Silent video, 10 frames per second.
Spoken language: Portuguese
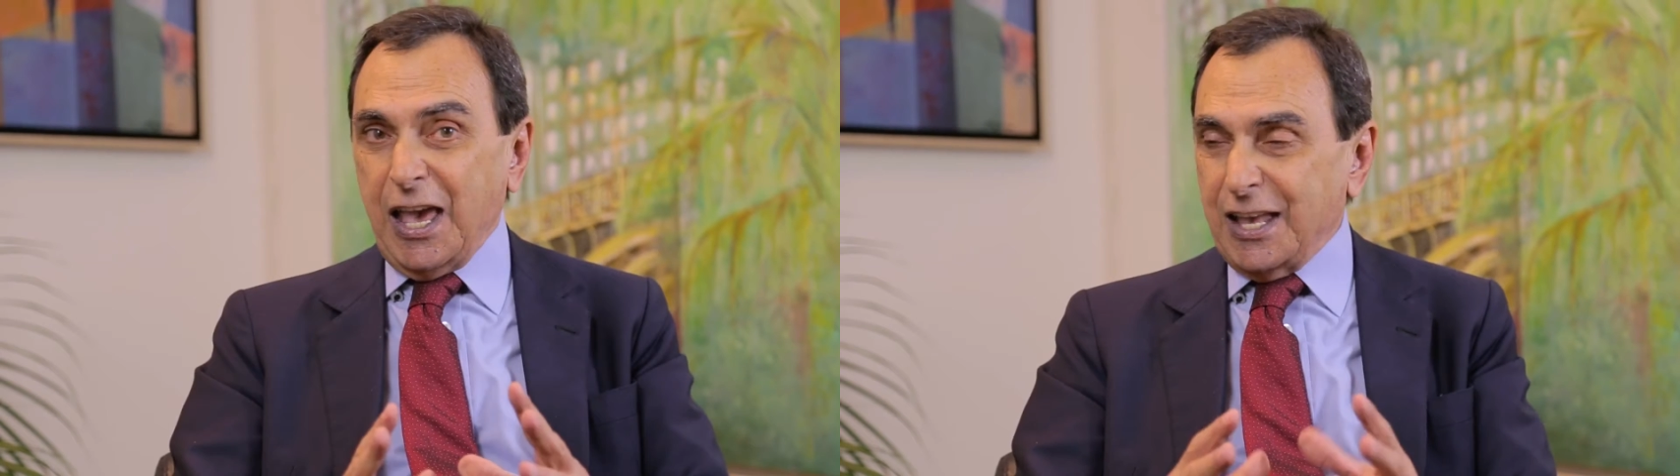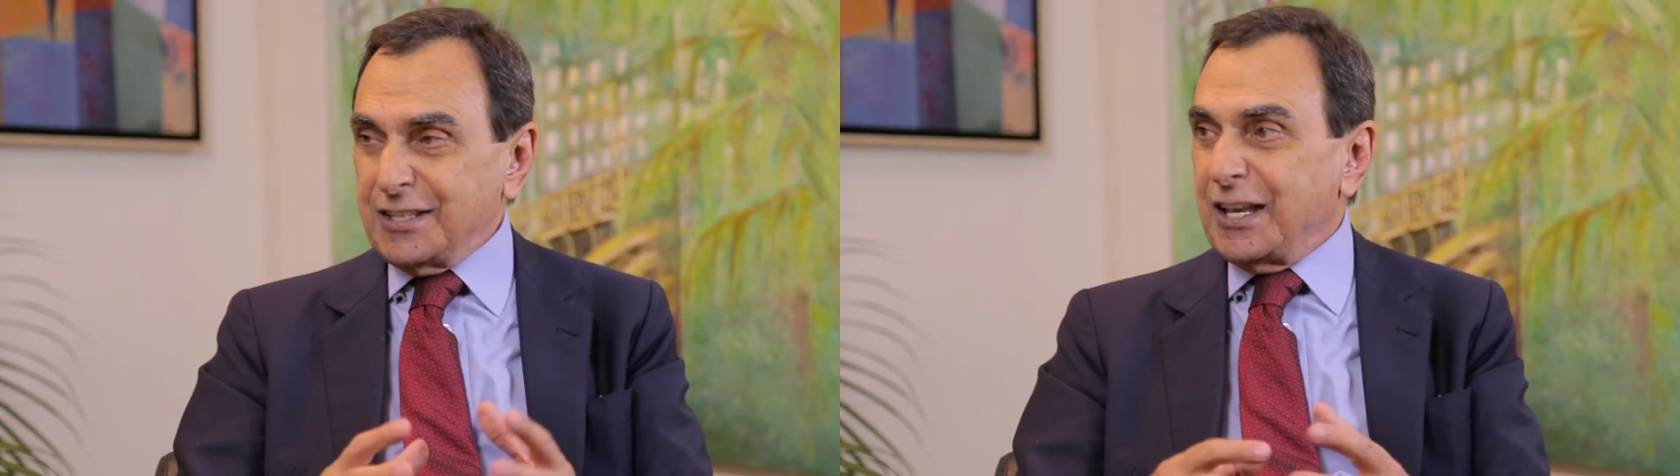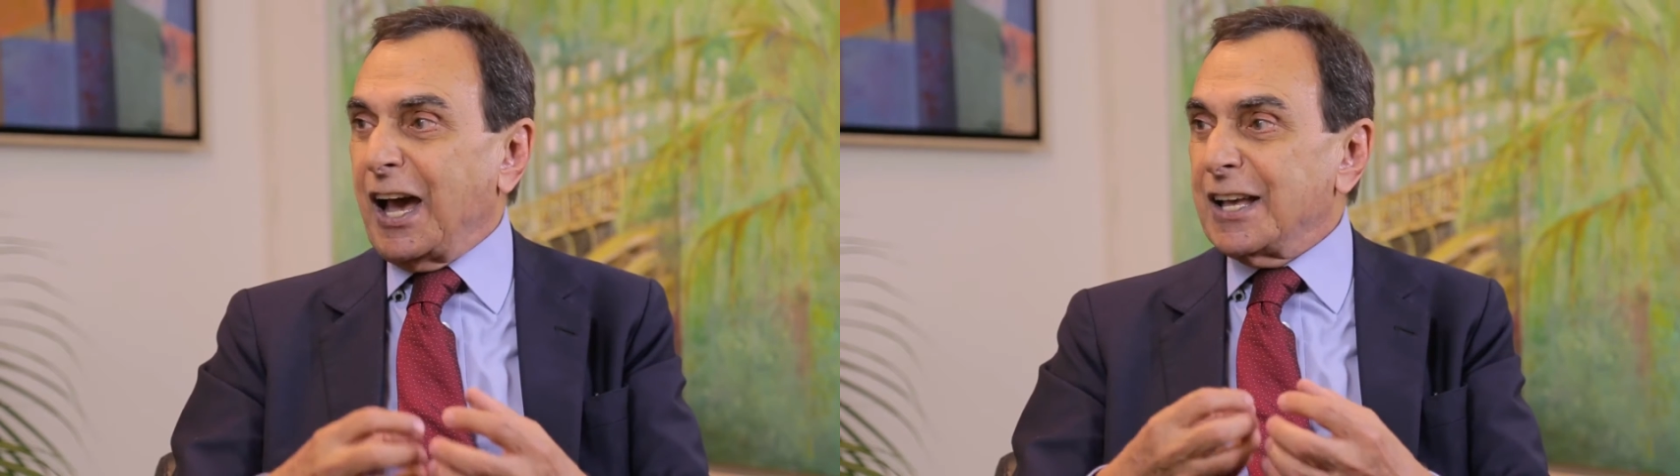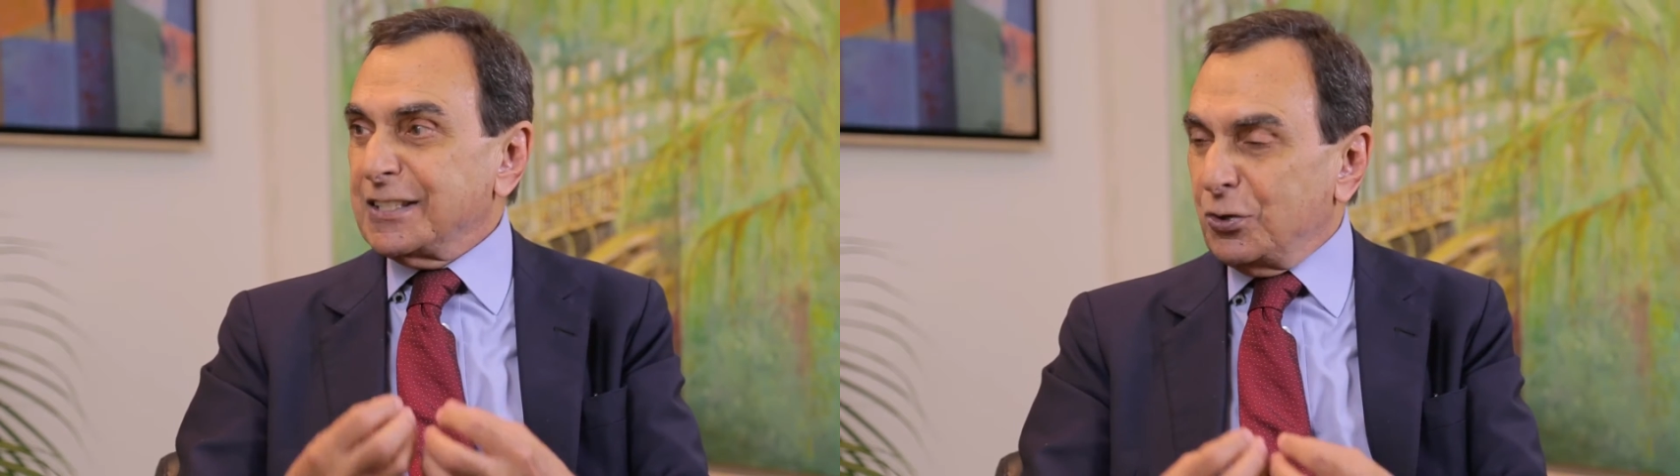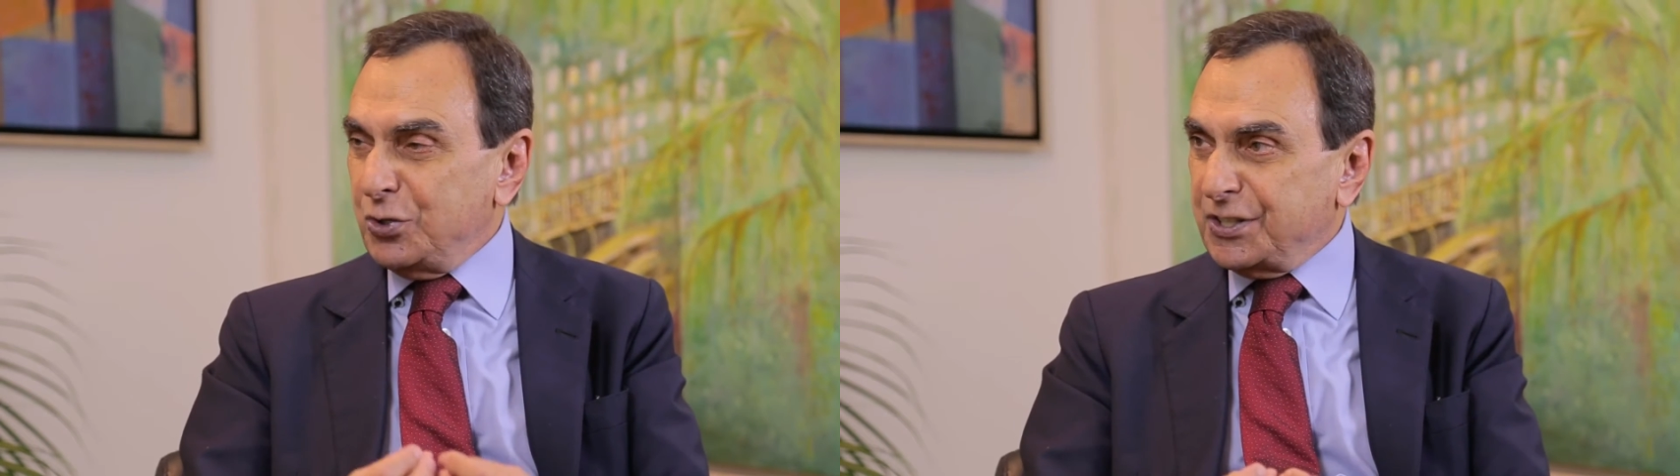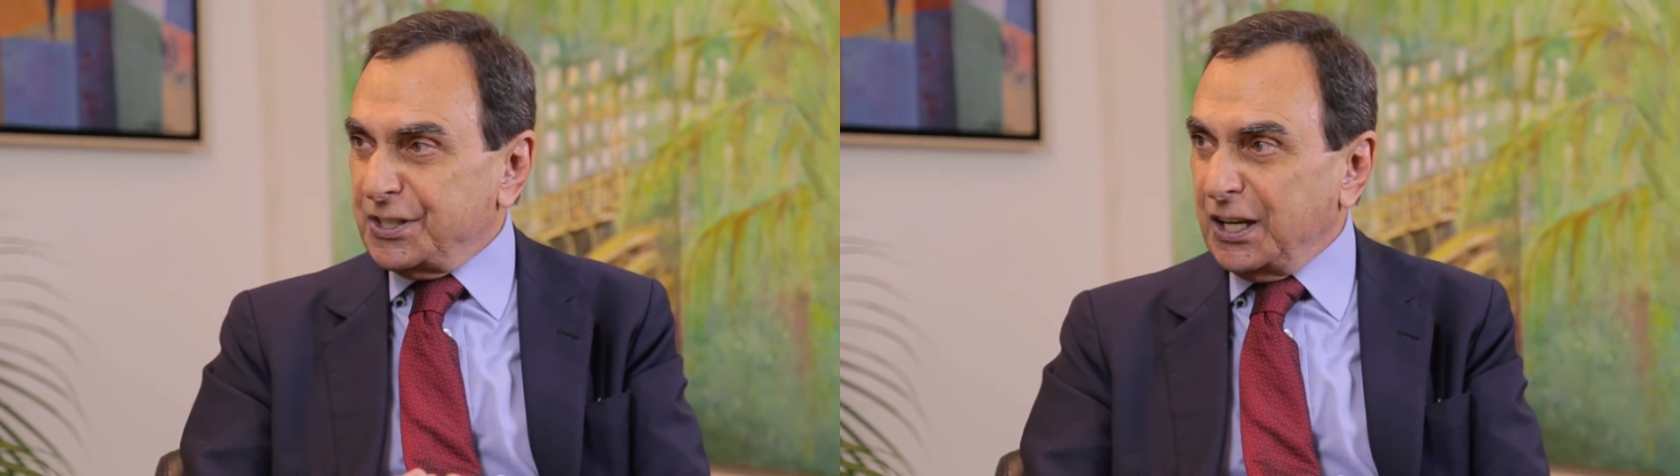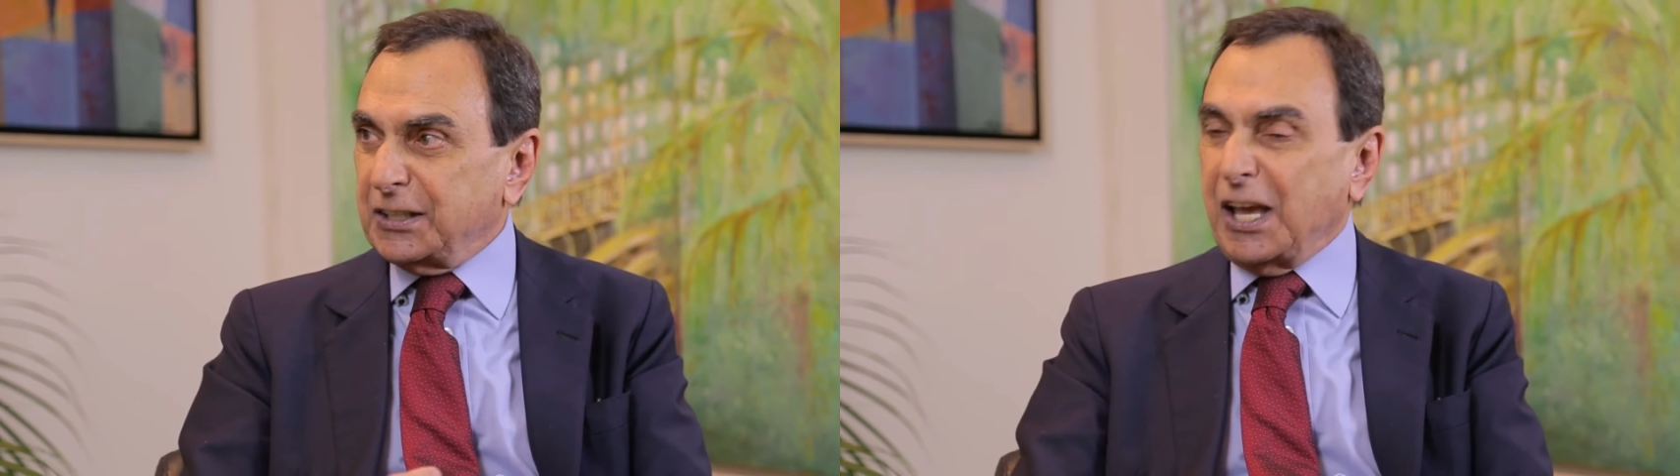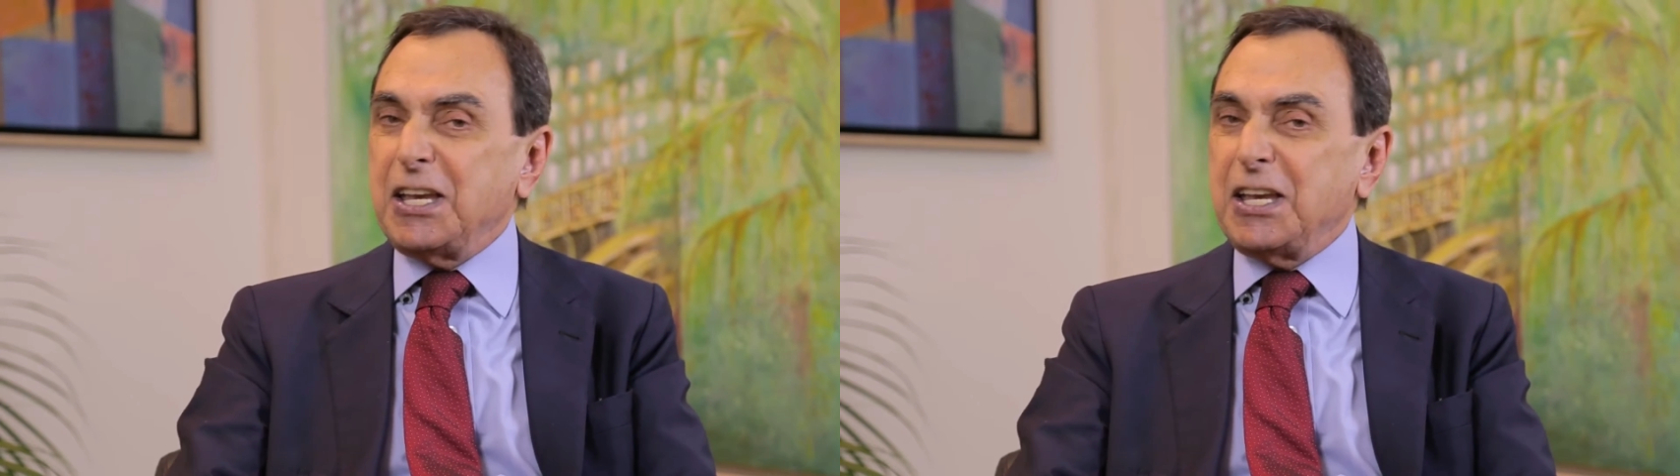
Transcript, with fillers: Essa é a razão de ser da